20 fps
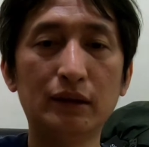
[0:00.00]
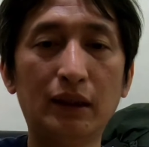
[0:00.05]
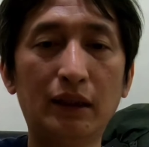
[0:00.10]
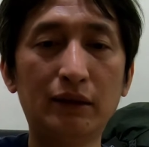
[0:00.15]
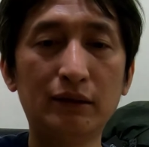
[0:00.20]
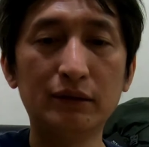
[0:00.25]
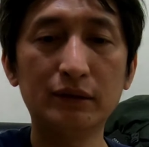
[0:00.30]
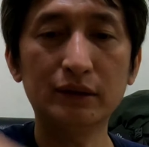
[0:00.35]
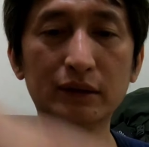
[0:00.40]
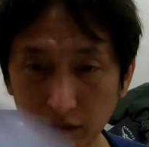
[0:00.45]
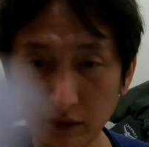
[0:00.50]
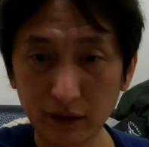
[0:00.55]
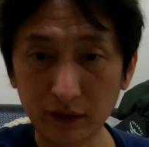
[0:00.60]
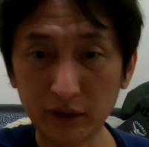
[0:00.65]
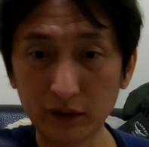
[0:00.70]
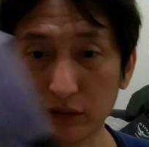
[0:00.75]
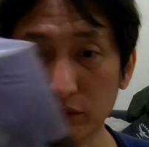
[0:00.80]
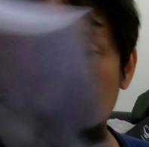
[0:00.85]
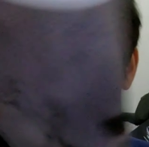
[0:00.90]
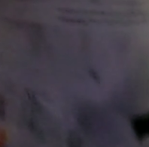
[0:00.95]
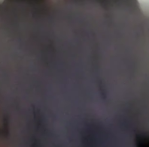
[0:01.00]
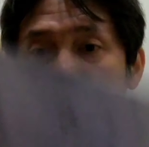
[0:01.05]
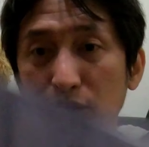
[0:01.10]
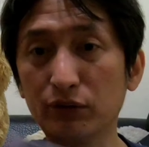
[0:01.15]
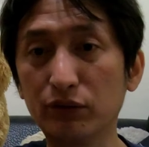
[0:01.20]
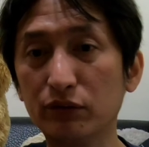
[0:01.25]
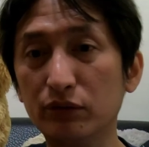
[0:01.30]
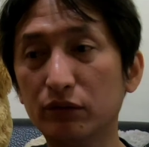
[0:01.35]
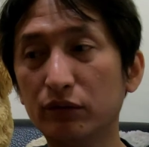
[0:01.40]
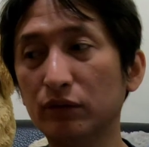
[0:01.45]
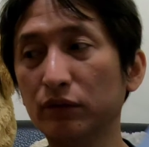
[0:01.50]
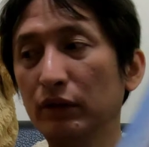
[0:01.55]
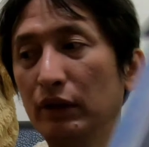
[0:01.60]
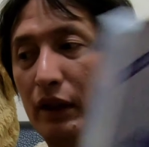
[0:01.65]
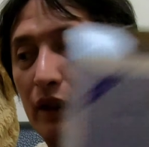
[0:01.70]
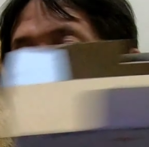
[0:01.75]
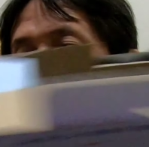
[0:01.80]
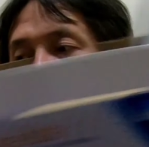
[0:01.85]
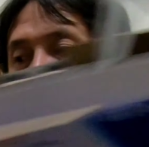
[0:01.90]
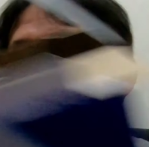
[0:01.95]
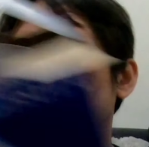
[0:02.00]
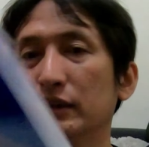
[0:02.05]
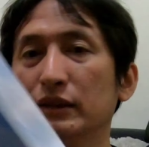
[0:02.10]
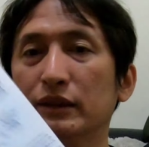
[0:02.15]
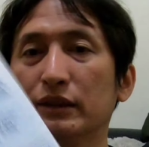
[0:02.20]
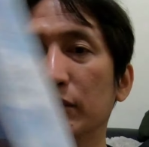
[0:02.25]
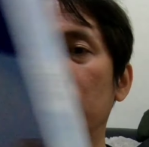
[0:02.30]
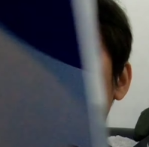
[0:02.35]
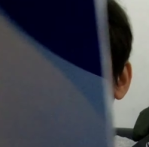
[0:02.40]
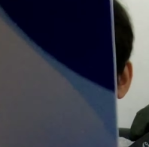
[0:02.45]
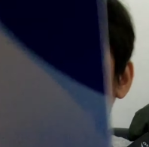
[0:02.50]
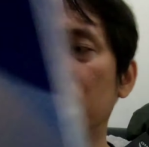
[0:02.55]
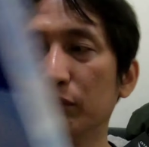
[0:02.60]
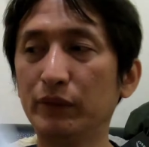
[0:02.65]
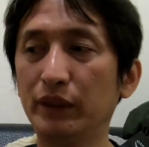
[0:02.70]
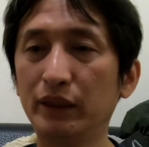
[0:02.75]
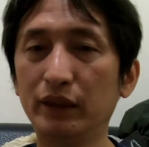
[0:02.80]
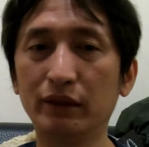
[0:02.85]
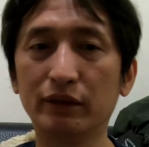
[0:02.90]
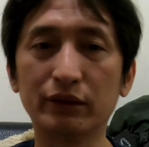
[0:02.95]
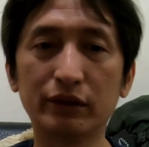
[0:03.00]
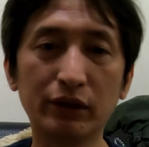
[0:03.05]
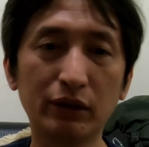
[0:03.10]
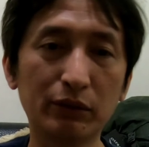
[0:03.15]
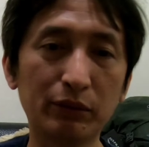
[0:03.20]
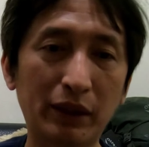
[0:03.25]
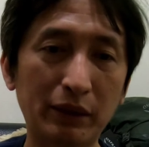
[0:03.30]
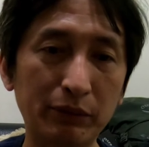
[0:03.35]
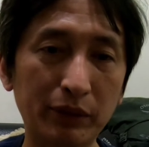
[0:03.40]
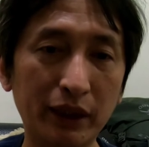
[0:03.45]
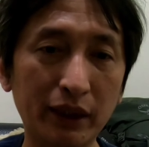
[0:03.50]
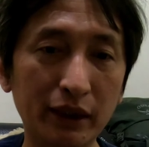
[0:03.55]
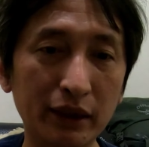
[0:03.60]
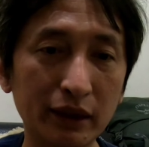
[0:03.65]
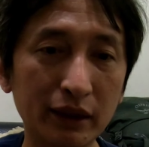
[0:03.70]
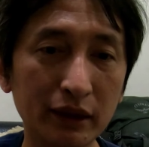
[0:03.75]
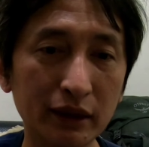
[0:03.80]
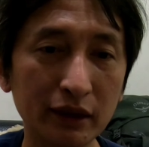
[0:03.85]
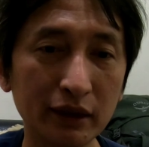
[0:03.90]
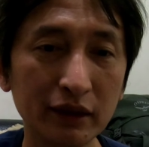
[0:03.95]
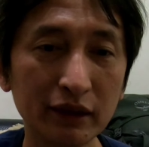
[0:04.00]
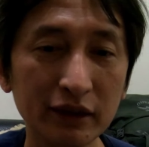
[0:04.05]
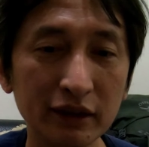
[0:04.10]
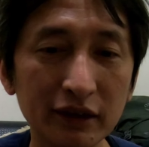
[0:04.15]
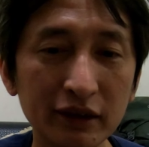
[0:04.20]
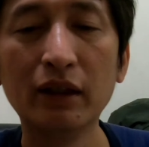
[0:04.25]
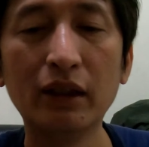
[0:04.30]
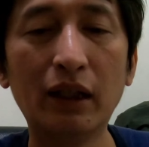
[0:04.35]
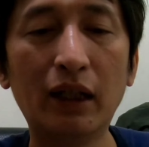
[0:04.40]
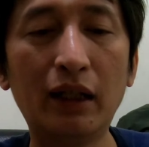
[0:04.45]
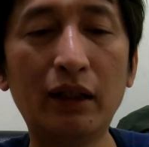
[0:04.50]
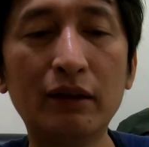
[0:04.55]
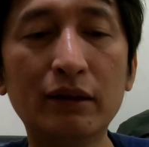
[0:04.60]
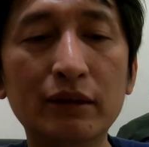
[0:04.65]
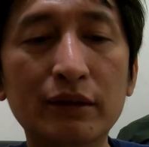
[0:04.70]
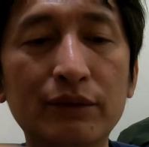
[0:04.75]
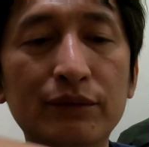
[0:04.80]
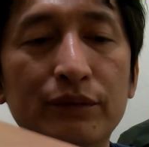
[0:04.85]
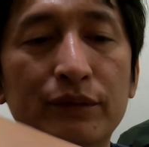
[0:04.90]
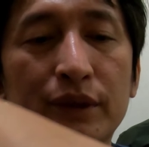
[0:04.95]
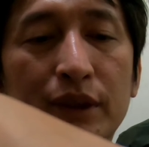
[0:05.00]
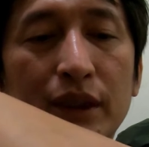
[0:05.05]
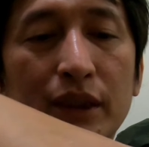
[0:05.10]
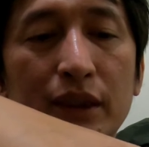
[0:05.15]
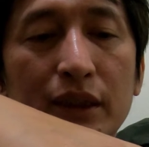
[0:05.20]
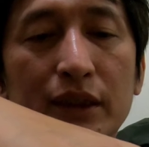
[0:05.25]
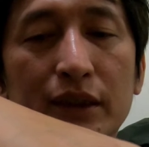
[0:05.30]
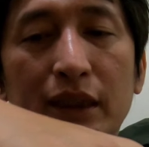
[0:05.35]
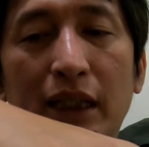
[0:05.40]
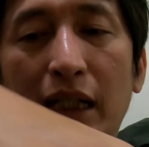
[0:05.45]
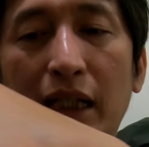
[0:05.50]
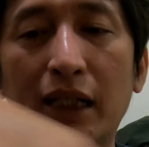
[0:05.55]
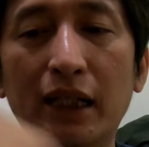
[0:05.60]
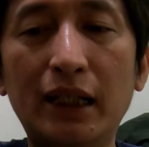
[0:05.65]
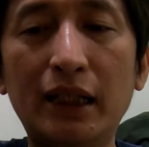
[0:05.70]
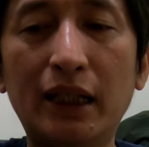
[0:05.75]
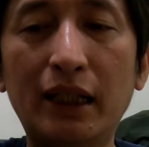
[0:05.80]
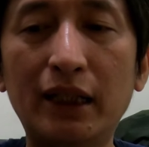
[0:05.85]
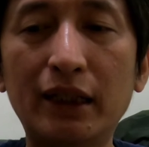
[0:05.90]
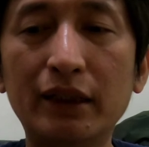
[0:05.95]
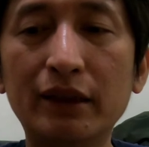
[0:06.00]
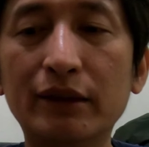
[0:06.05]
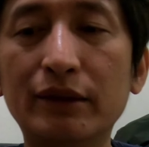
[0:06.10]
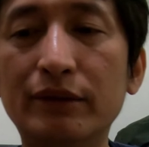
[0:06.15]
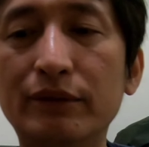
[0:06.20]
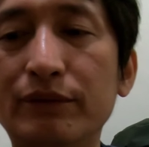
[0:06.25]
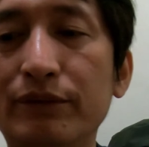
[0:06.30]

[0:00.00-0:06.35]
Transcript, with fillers: 好一个说明书。啊，这什么都没有，丢旁边。好，这个打开来，